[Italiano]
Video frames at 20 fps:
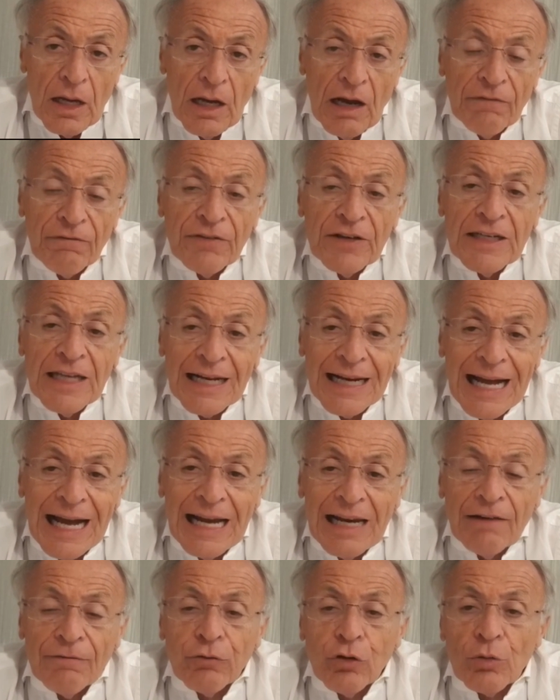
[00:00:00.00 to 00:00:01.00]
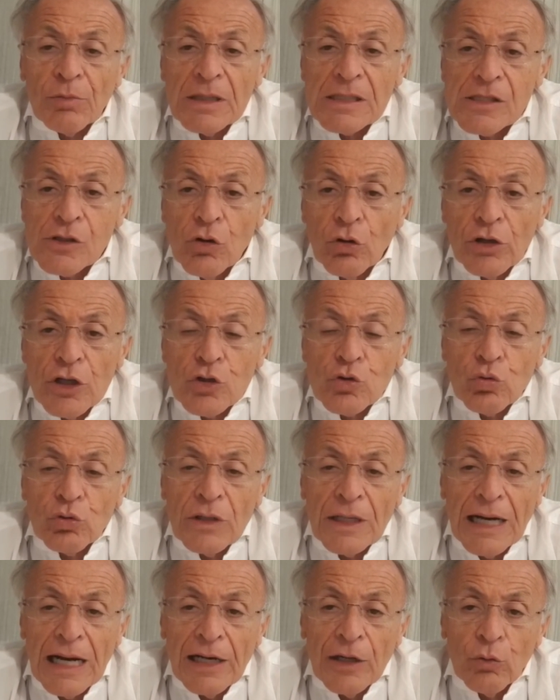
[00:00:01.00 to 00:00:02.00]
affinerà la formazione,
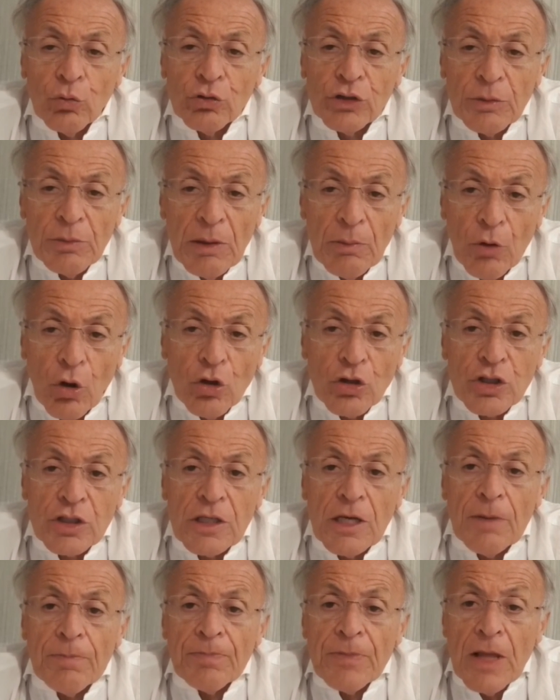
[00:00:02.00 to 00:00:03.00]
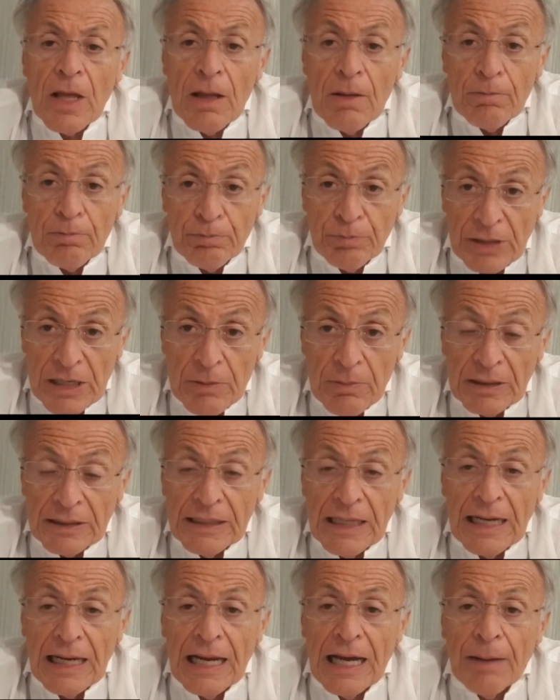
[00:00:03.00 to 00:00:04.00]
studierà le ultime mosse prima
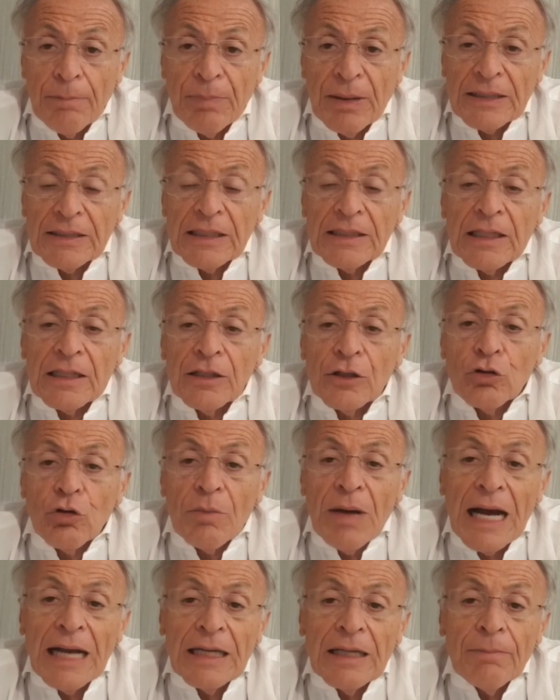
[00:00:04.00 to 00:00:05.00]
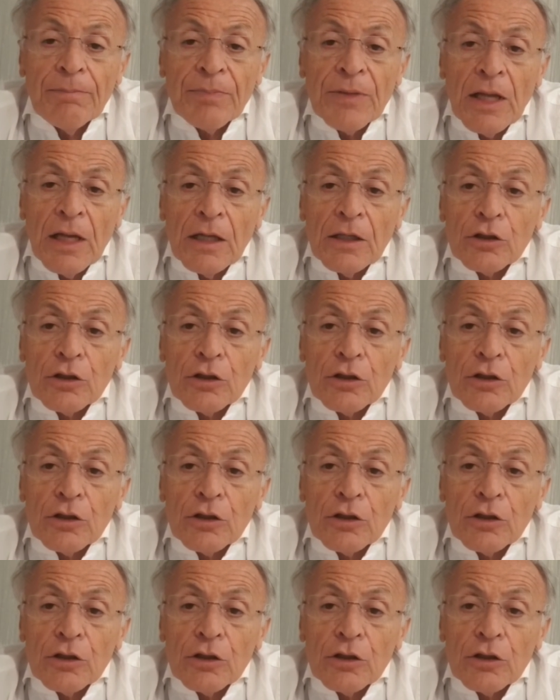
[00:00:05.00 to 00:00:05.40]
della partita di domani,